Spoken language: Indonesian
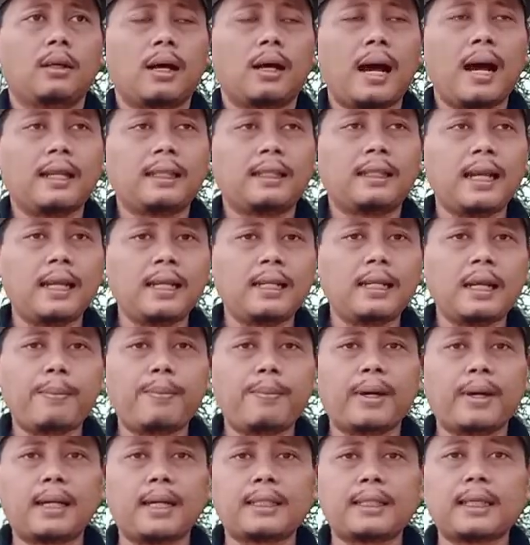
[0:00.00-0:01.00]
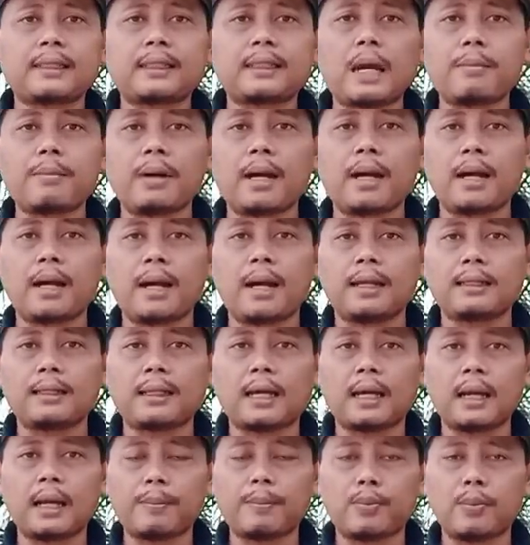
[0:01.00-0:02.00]
artinya dia bekerja sama
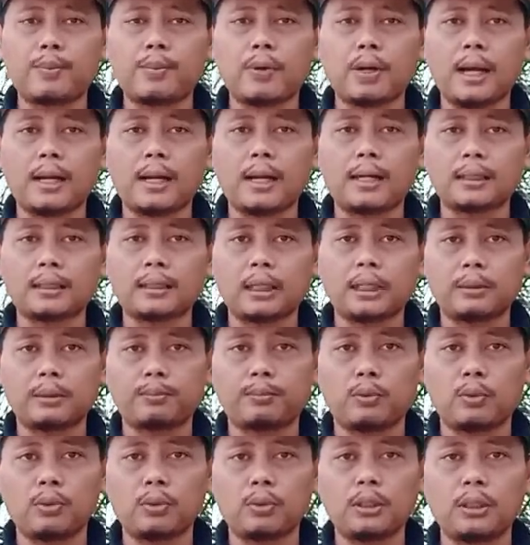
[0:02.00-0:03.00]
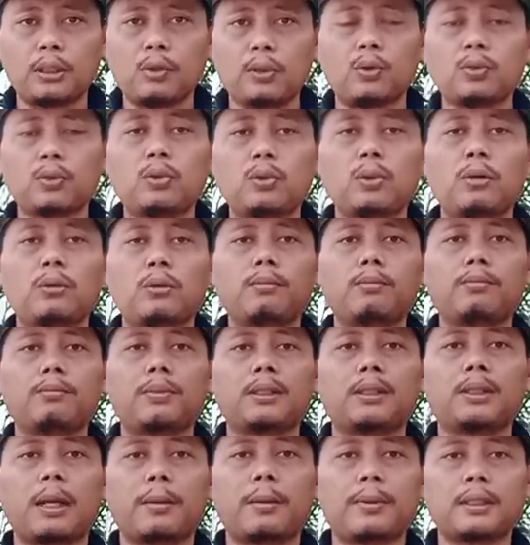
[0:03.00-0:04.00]
antara pupuk kandang tersebut untuk
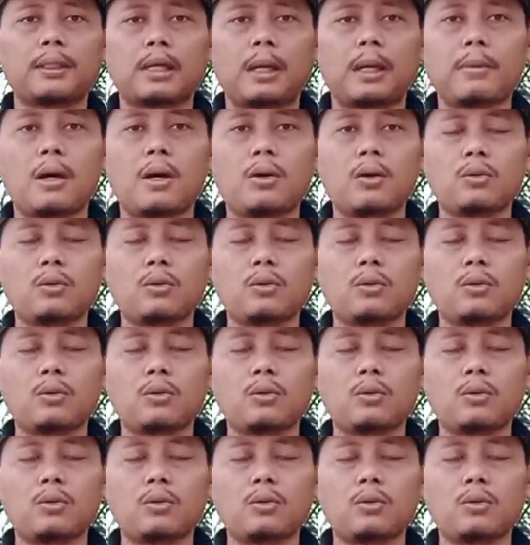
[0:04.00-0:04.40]
bersama-sama